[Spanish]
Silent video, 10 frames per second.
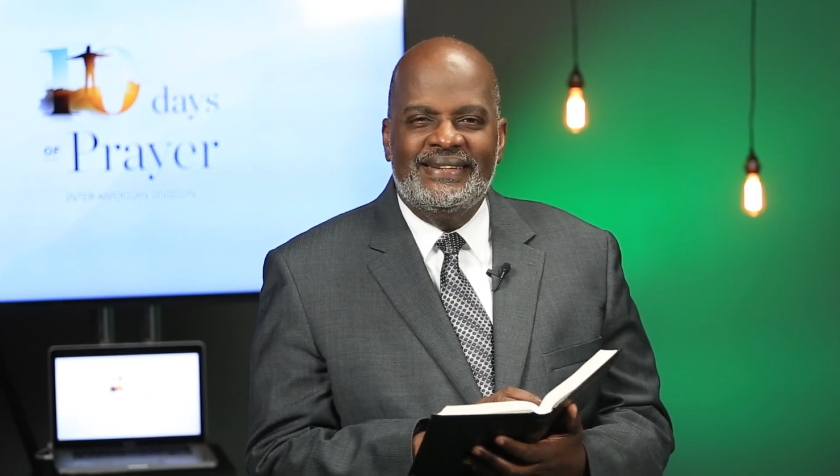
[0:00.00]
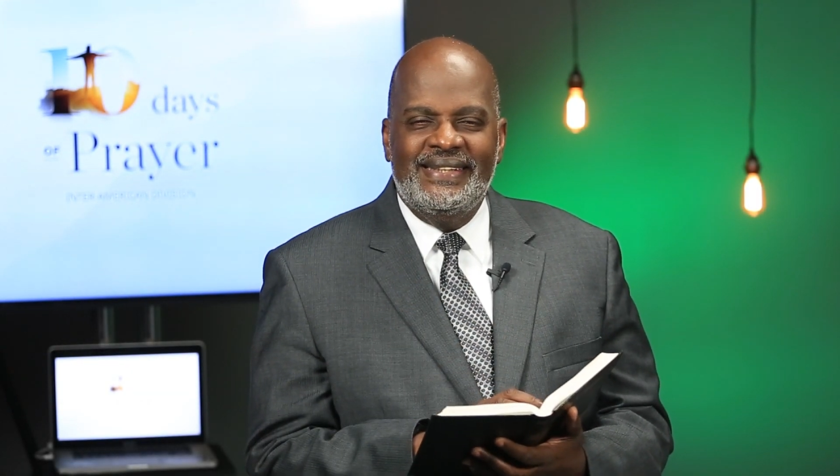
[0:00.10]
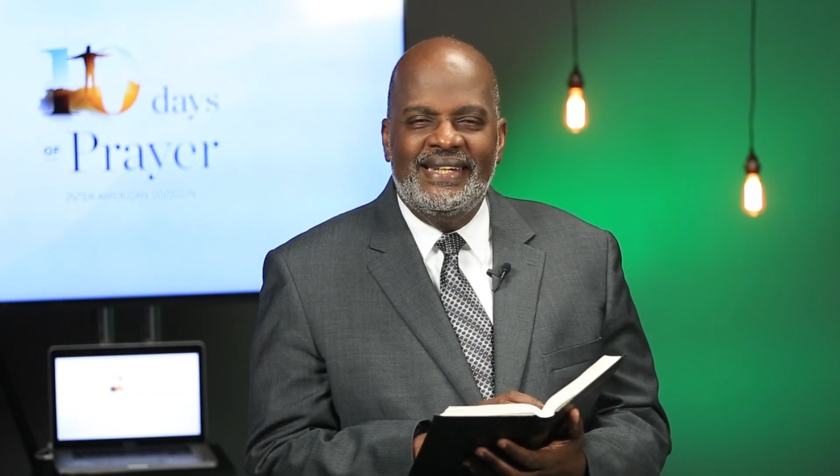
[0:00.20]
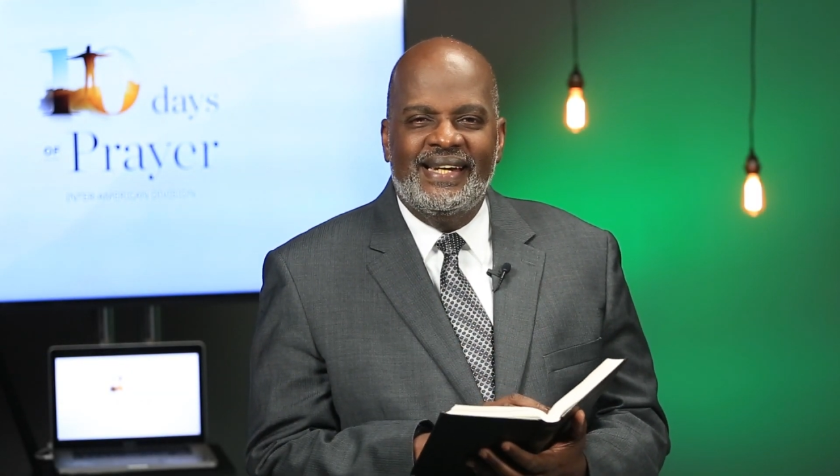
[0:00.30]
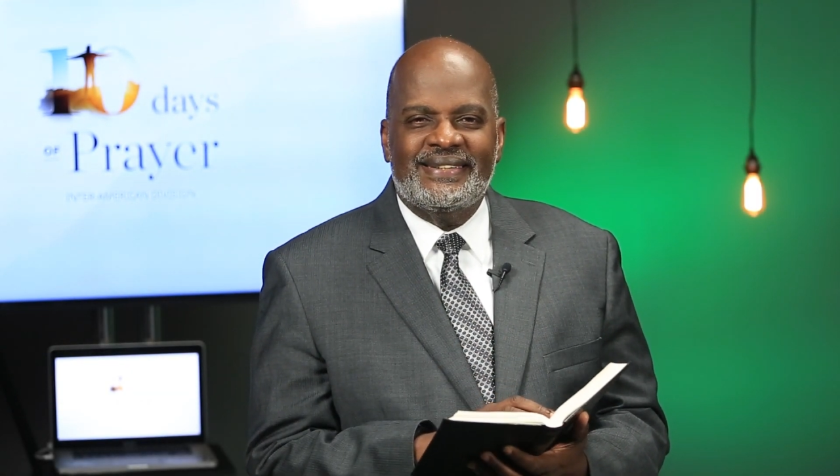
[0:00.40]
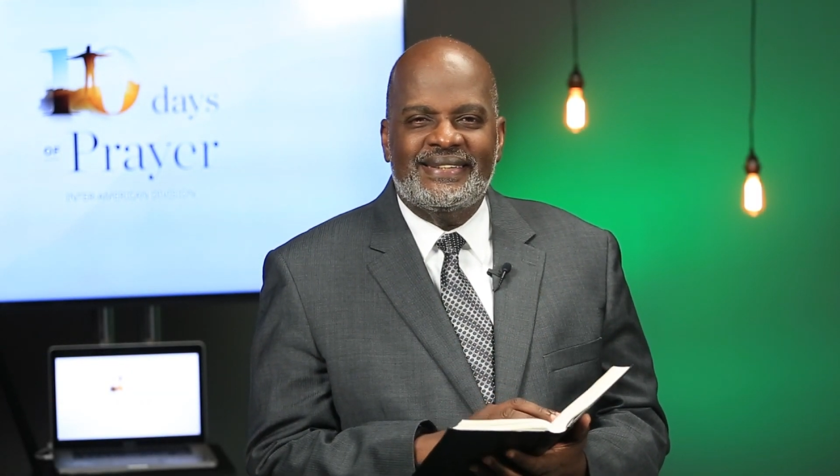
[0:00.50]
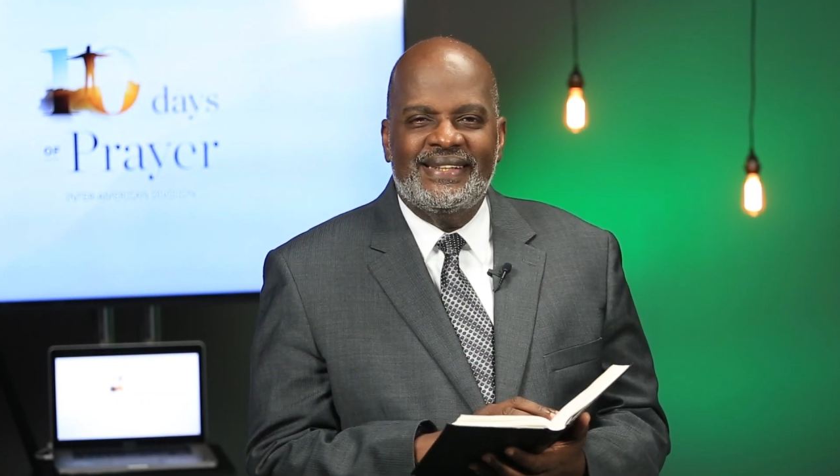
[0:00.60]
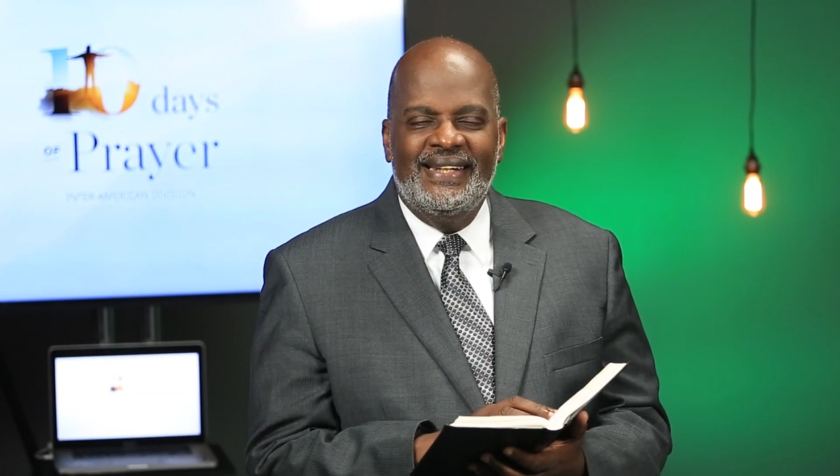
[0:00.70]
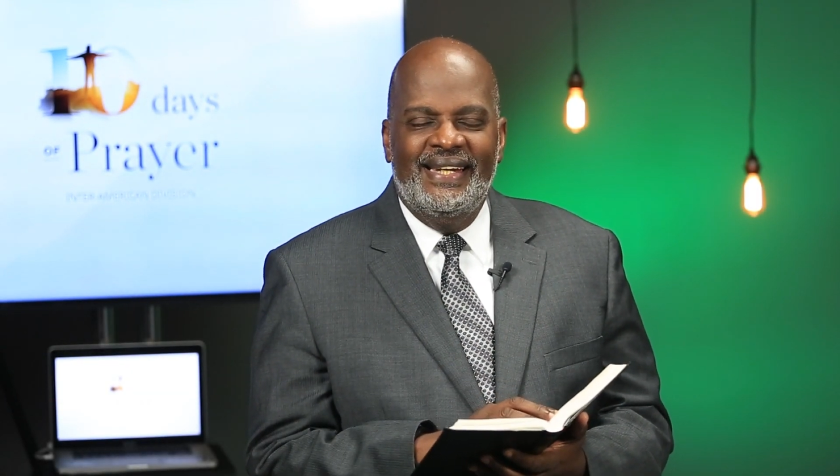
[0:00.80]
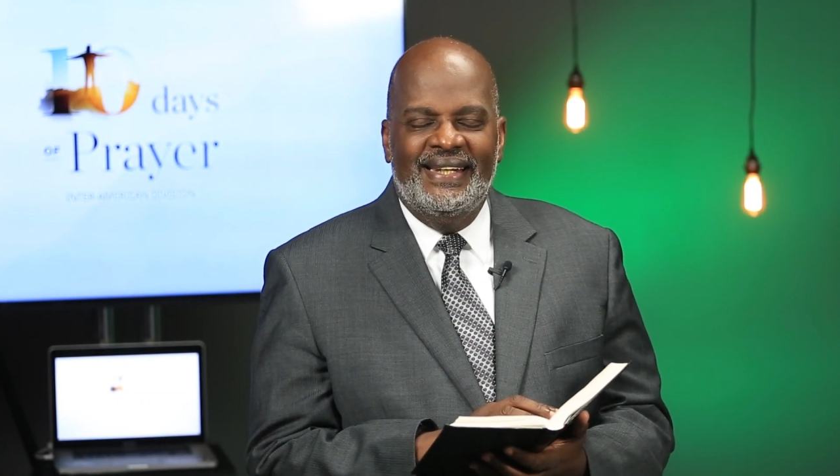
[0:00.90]
días
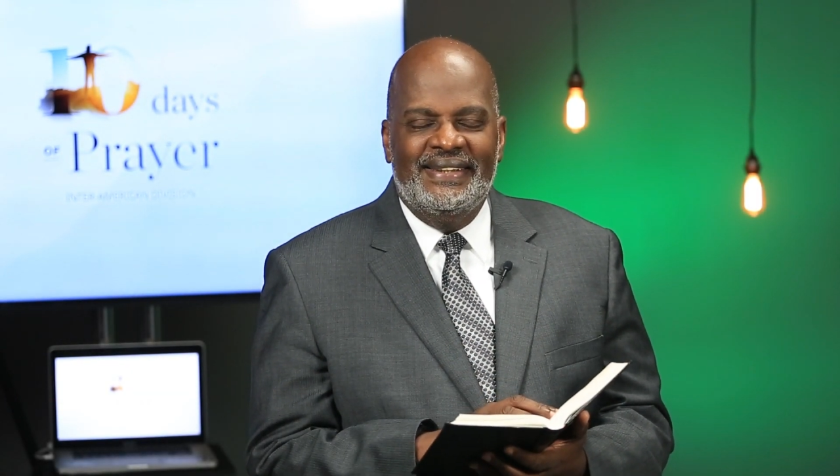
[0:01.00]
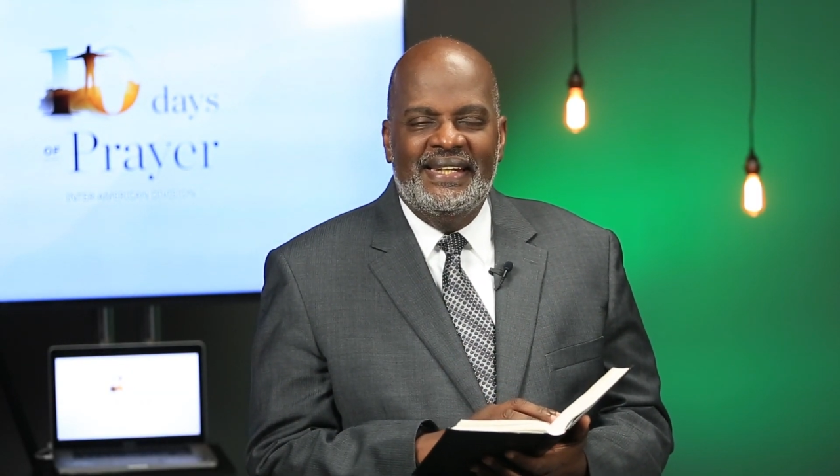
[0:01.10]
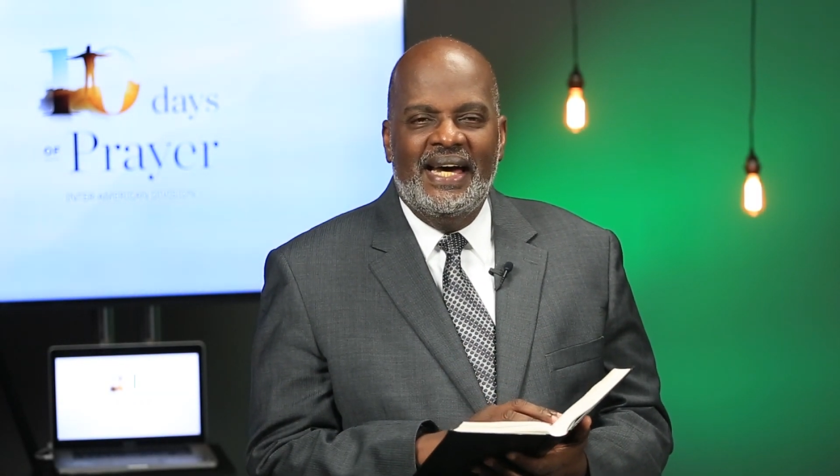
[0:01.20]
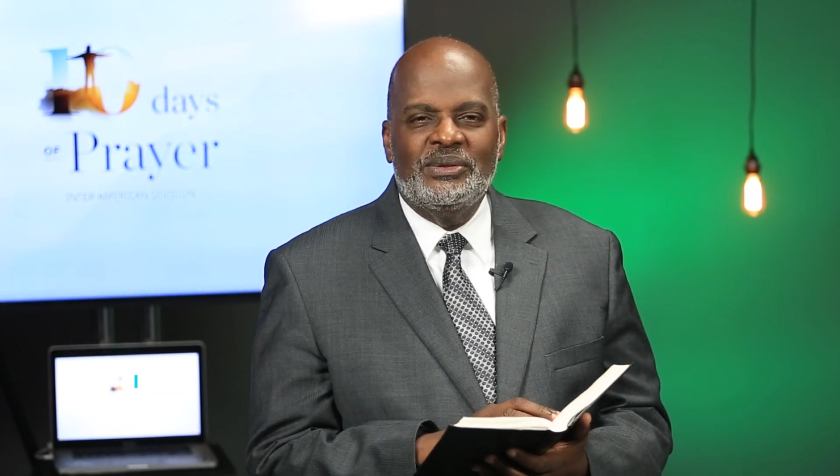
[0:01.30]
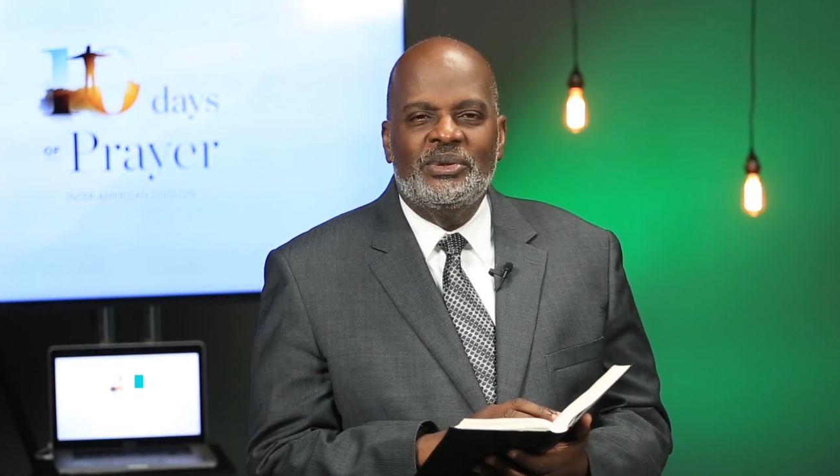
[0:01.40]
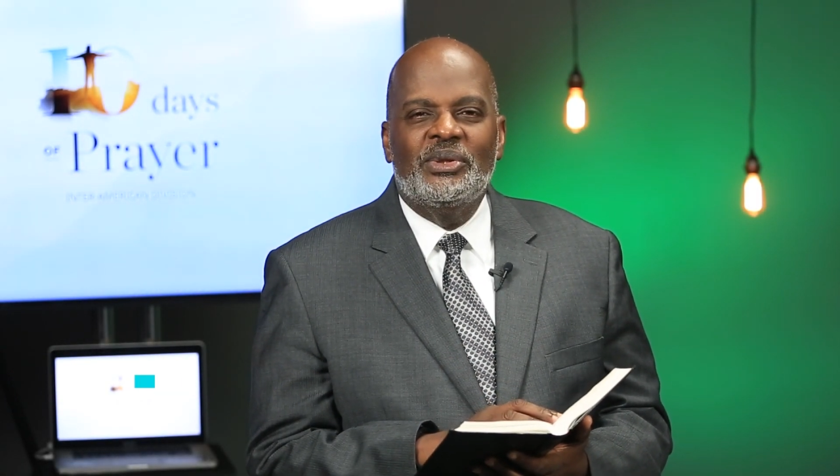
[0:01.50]
del año